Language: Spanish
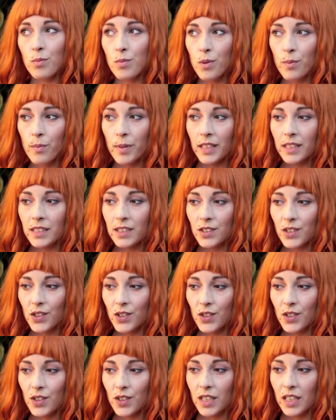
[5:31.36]
un
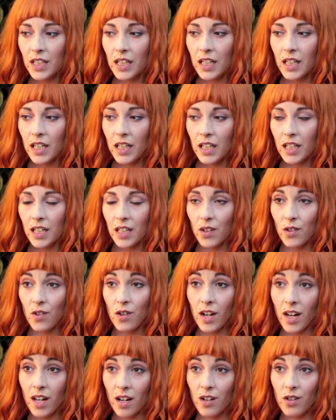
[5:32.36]
momento en el que
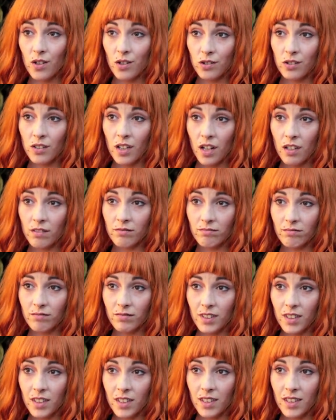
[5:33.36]
llegó Carlota
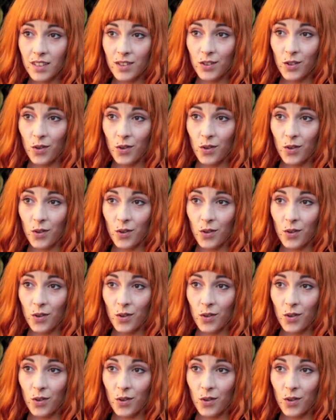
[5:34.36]
y